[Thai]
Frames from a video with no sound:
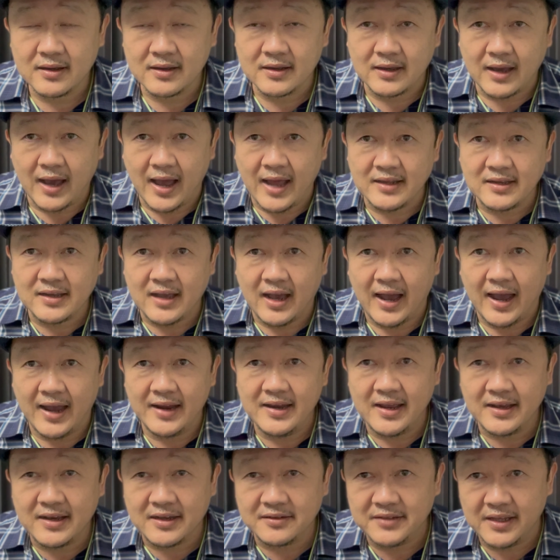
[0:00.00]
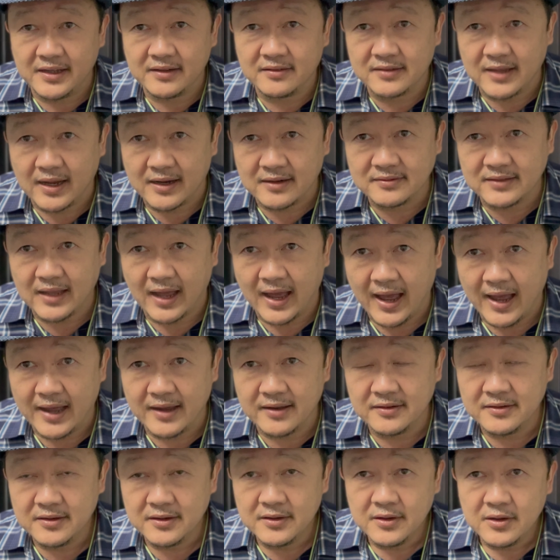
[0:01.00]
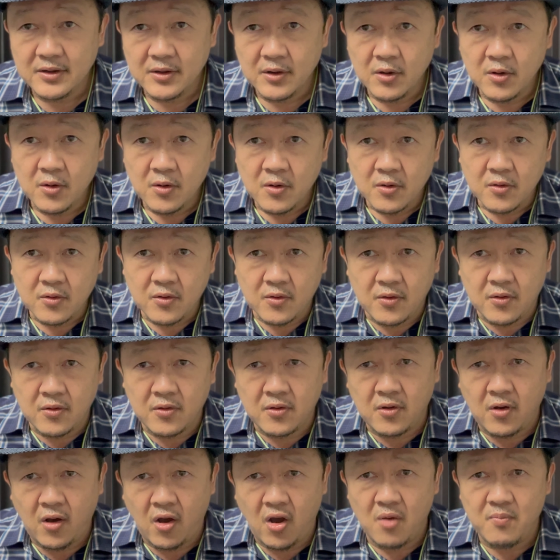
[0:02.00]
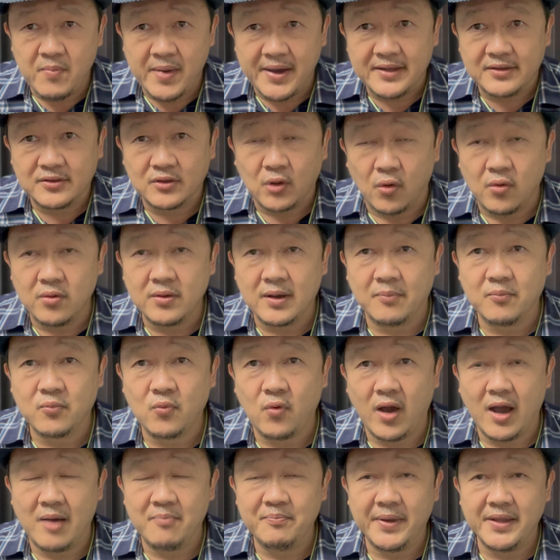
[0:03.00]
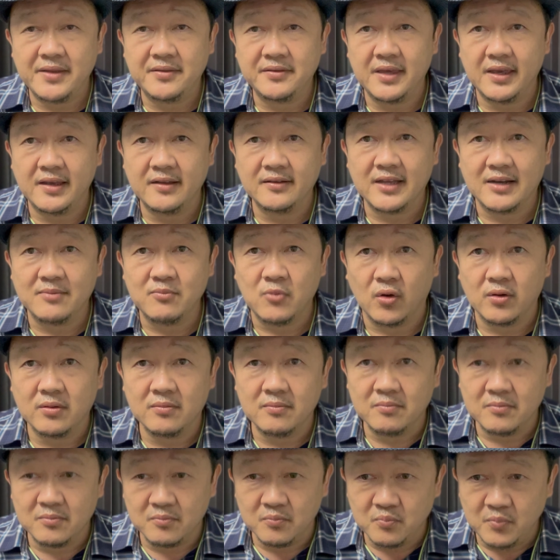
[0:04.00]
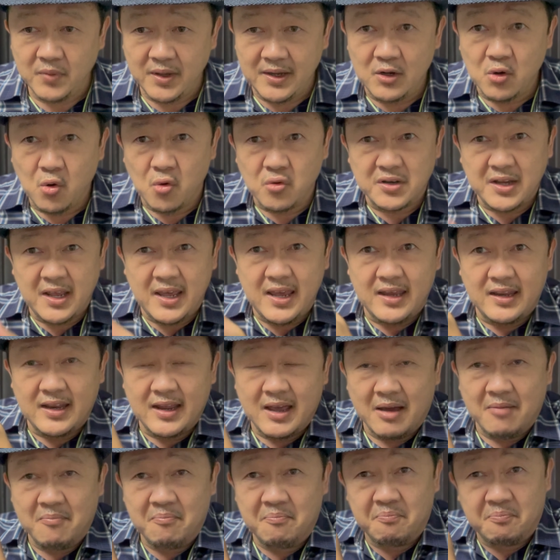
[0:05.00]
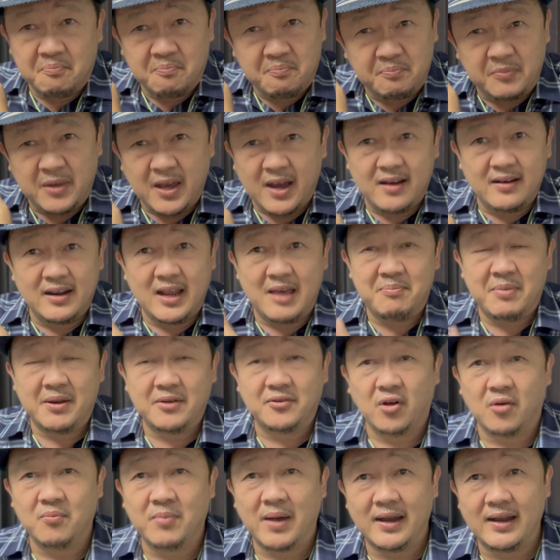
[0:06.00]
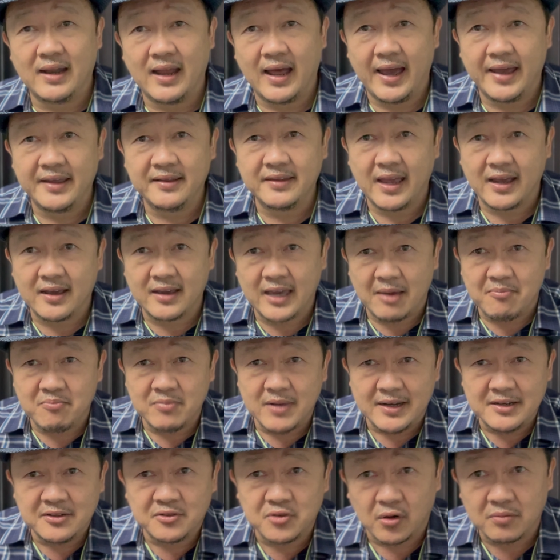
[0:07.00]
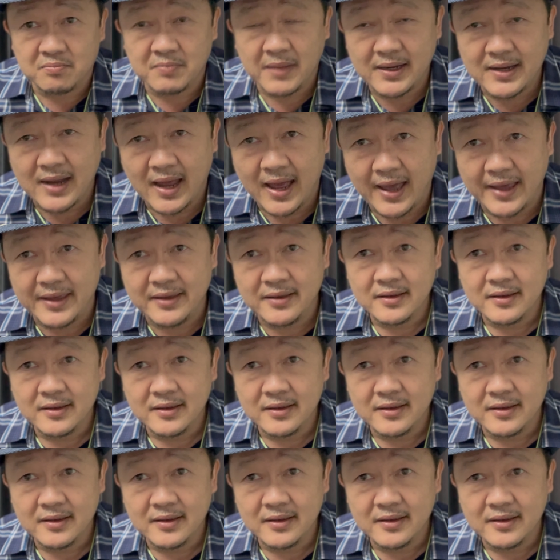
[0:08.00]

การขายลิขสิทธิ์ต่างๆ ก็ไม่ตรงกับความเป็นจริงทั้งหมด มีลูกหนี้เนี่ยเยอะเลยเป็น2,000ลาย แต่เก็บเงินสดไม่ได้